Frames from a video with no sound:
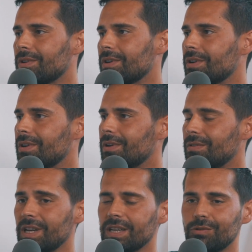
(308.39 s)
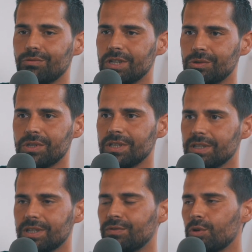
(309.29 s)
voilà, il y a toutes les
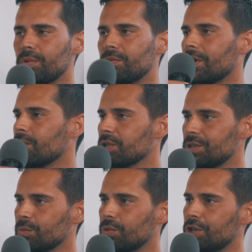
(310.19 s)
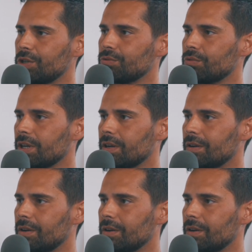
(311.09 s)
sociétés qu'il faut pour pouvoir commencer son projet, en tout cas,